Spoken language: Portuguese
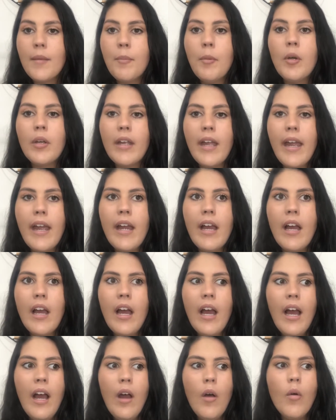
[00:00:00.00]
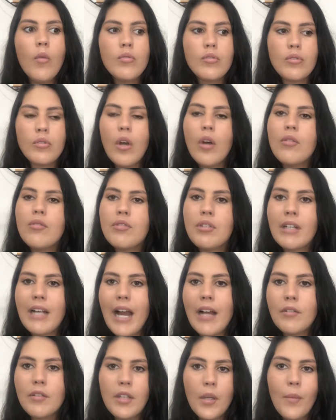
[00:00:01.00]
porque a, os donos de
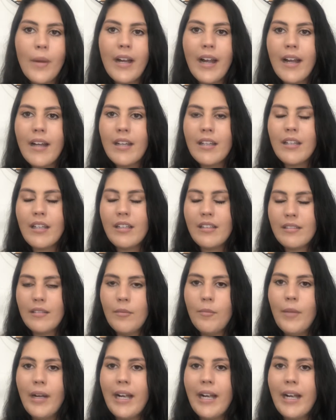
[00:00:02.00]
gatos têm uma, cara, uma